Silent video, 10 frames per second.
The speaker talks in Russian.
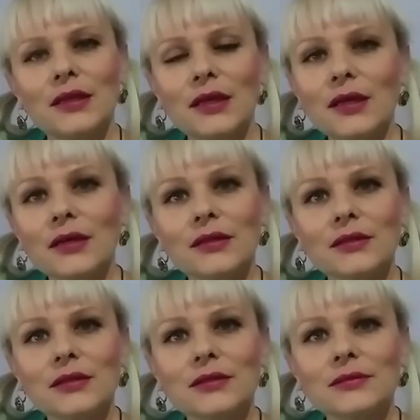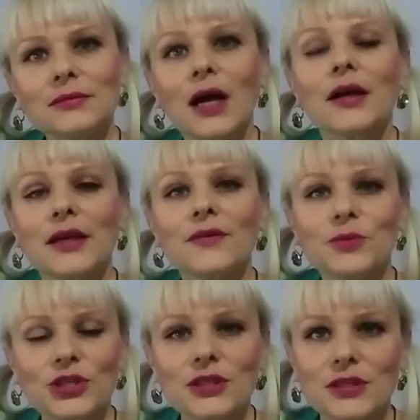И э, как я
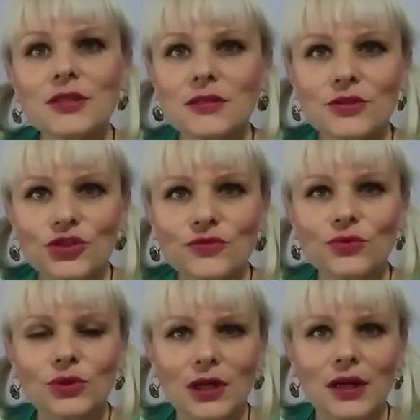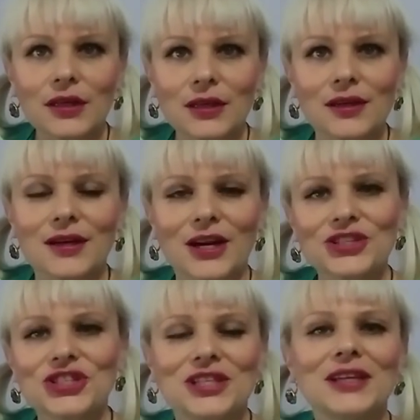вообще здесь живу, на какие
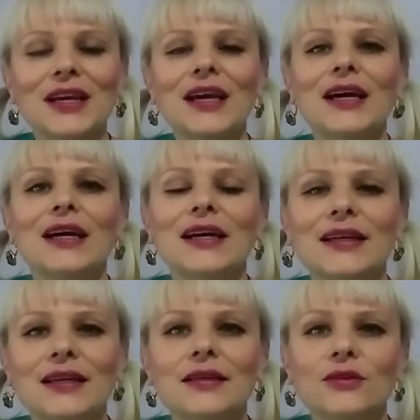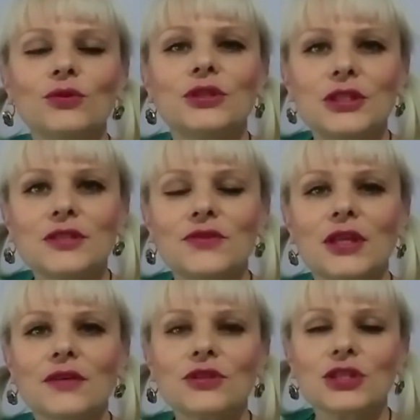гроши. Ну,
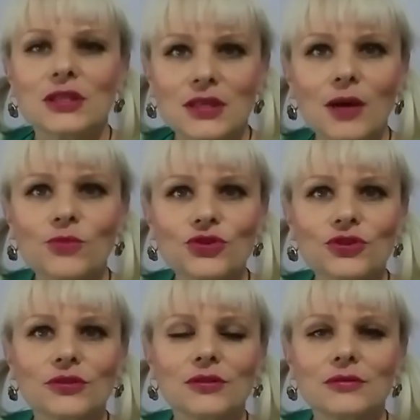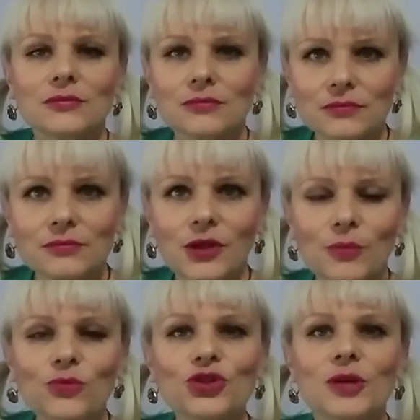естественно, я вышла замуж, э,
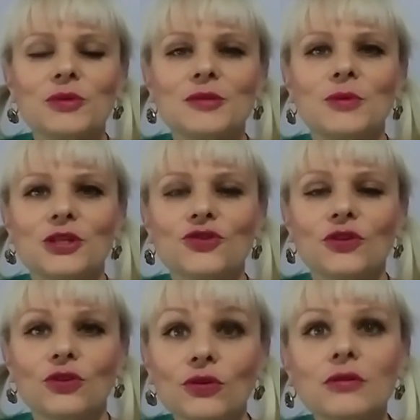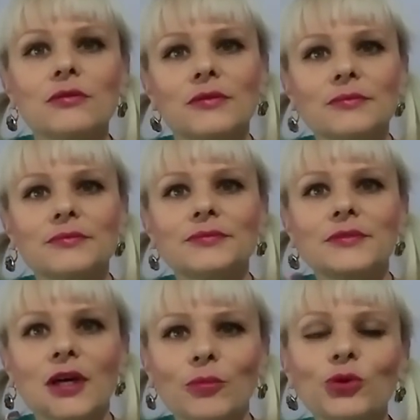меня муж обеспечивает, но
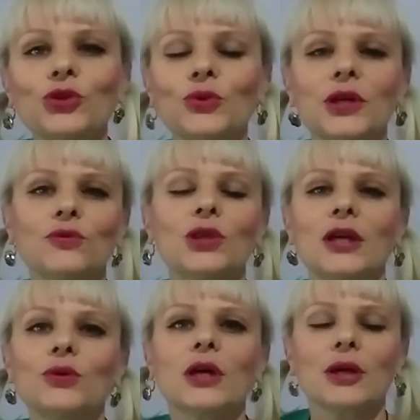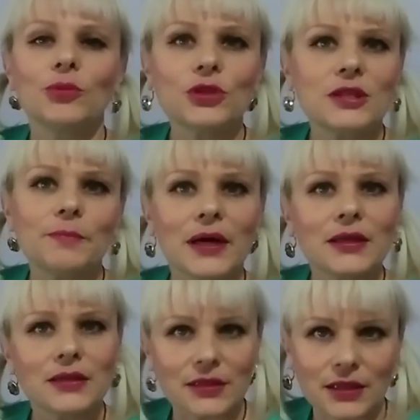работаю я удаленной работе по
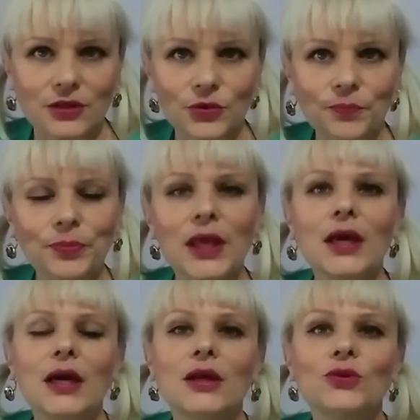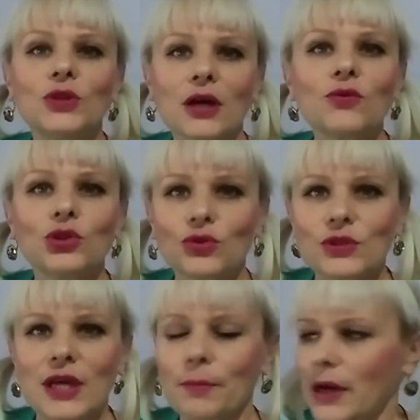интернету. Ну так вот,
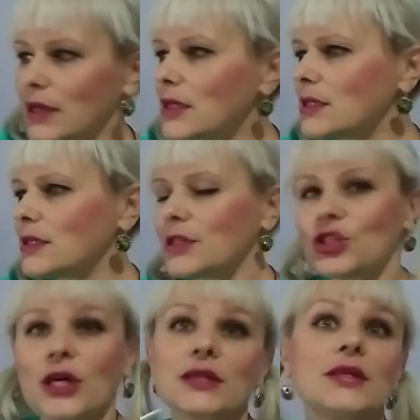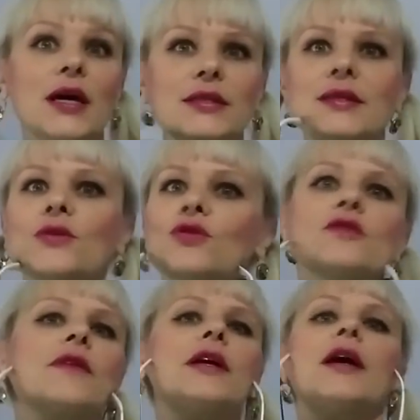друзья мои, сейчас я одену
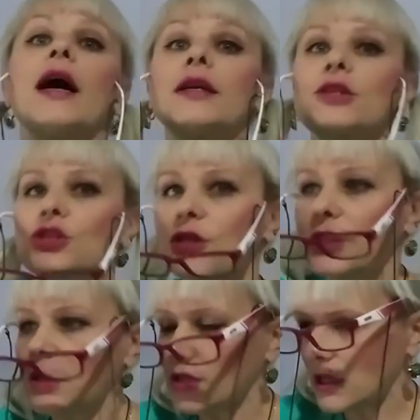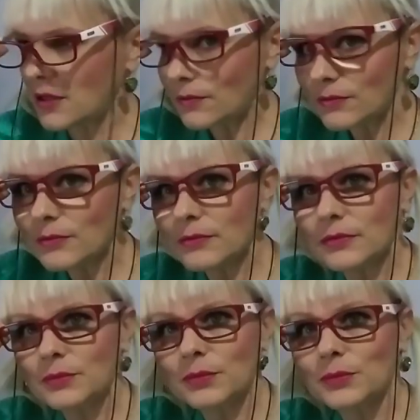свои очки,
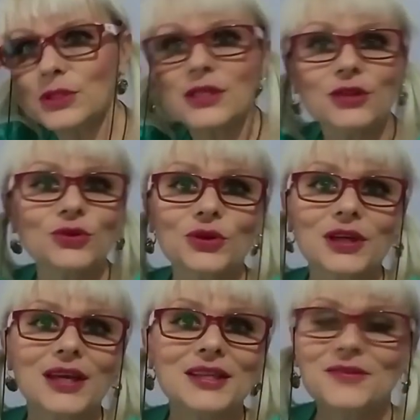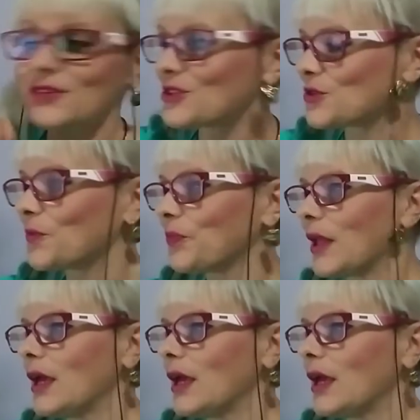без которых я не вижу,